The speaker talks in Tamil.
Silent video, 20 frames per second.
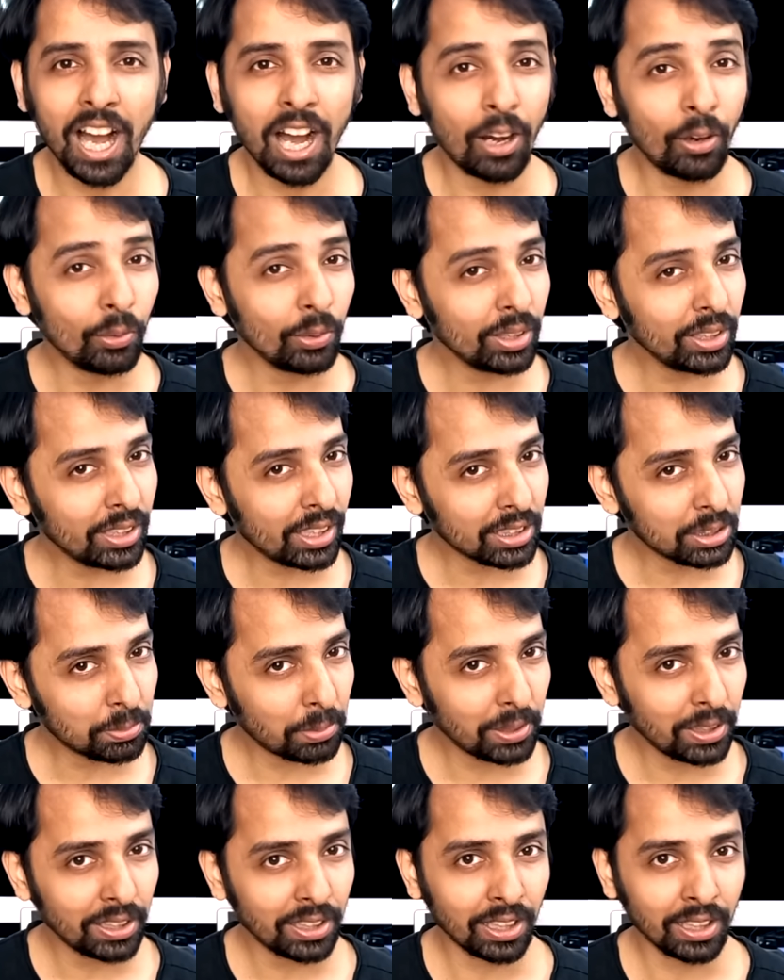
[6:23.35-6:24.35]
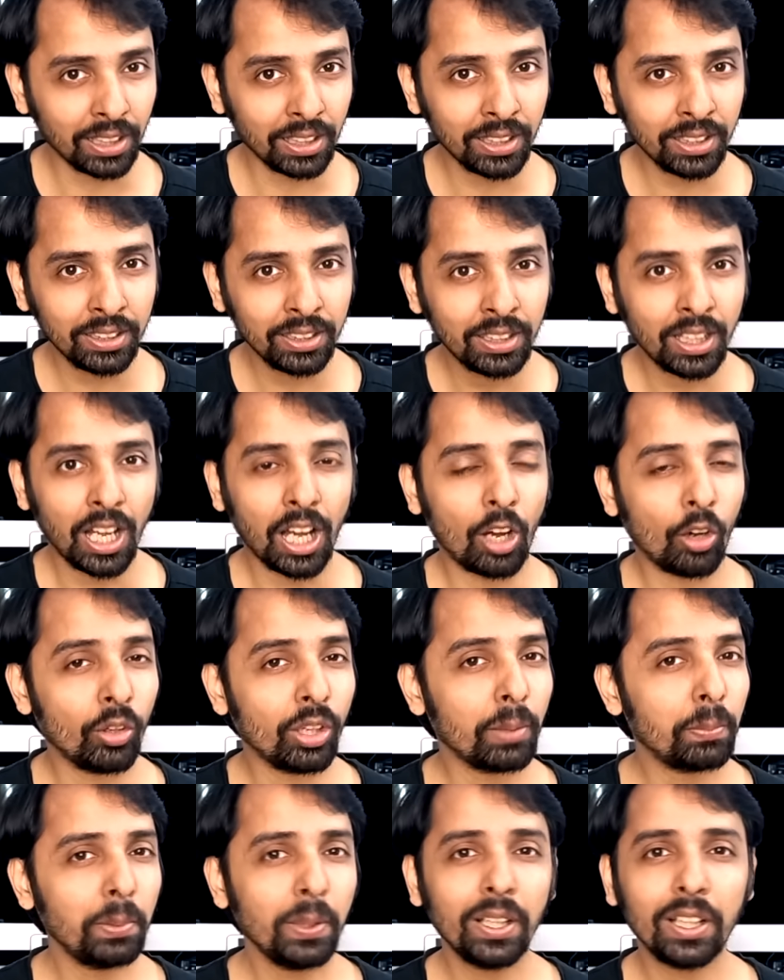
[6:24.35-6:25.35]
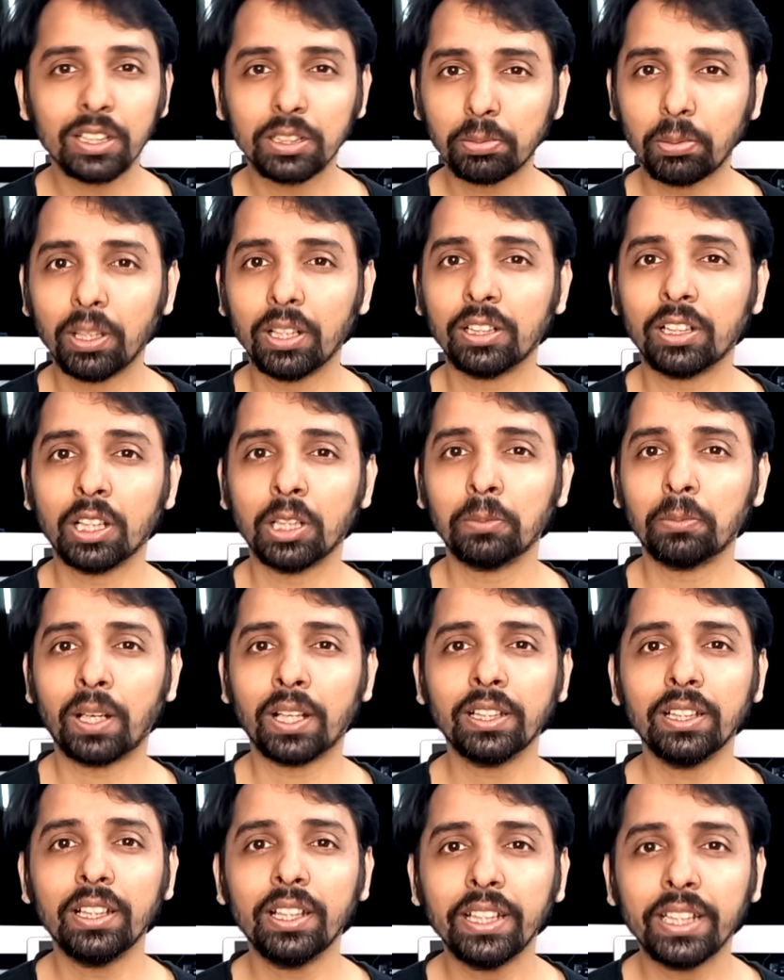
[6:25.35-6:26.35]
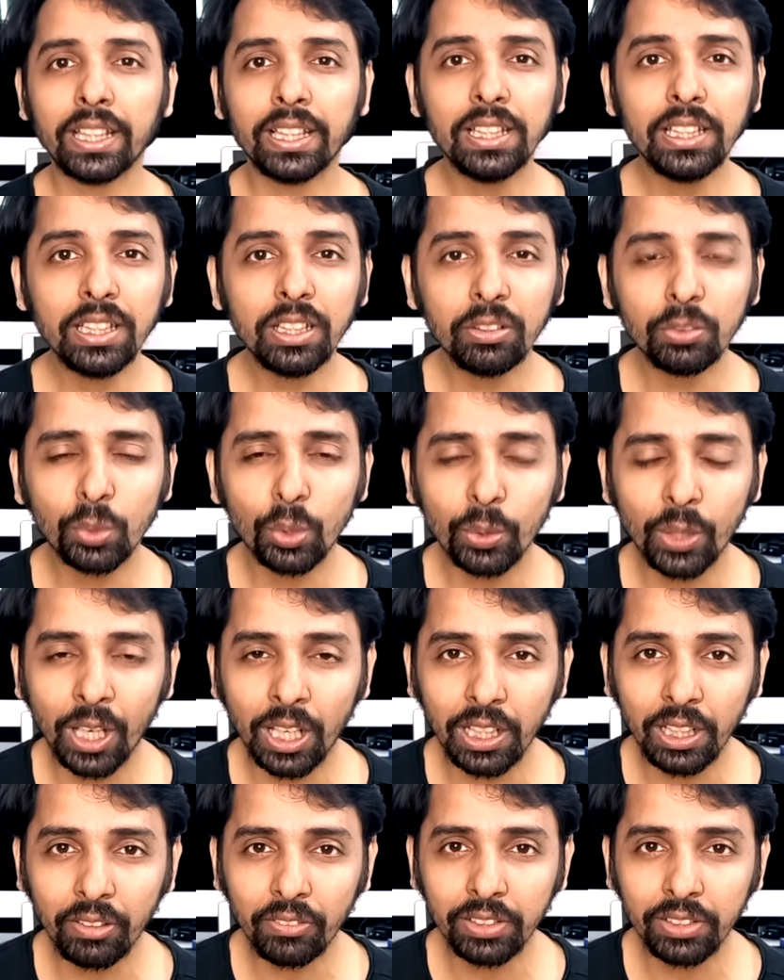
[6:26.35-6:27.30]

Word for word: அவங்க ட்ரெஸ் பண்ணியிருக்காங்க அவங்க எப்படி ட்ரெஸ் பண்ணியிருந்தாலும் அதில் எந்த ஒரு நல்ல